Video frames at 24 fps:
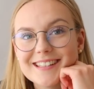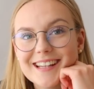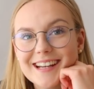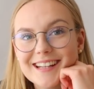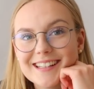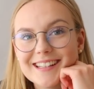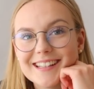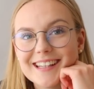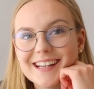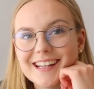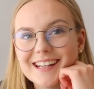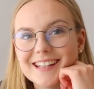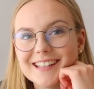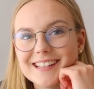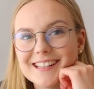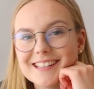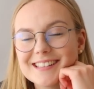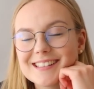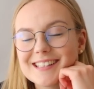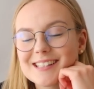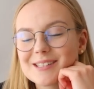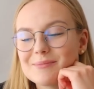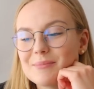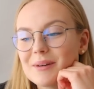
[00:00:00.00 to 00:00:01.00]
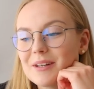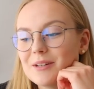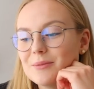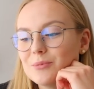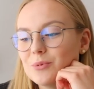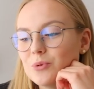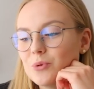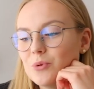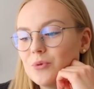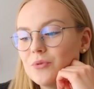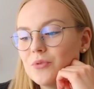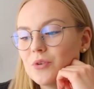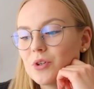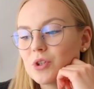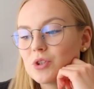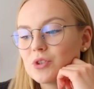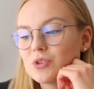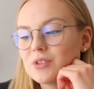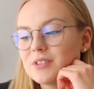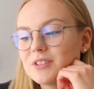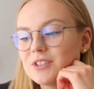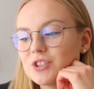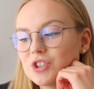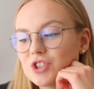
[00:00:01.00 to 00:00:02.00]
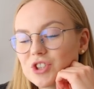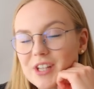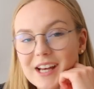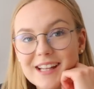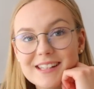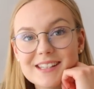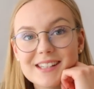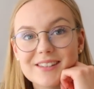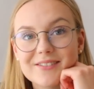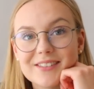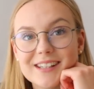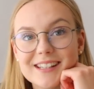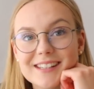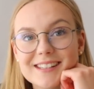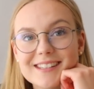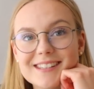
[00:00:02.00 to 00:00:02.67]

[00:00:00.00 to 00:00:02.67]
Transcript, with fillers: dachte ich allerdings, dass meine Berufung Staatsanwalt